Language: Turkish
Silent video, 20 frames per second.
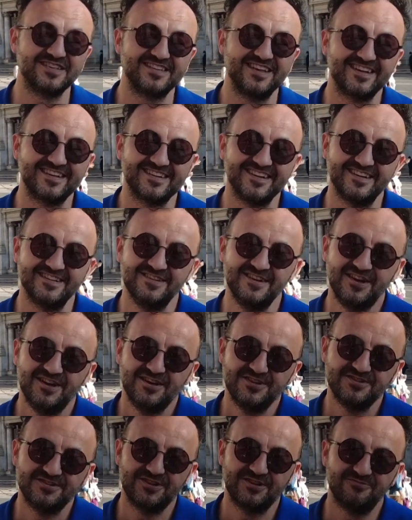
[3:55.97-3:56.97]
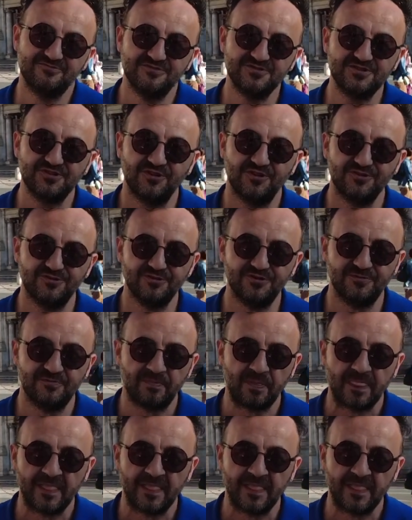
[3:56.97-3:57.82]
tekrar çıkmış oldu.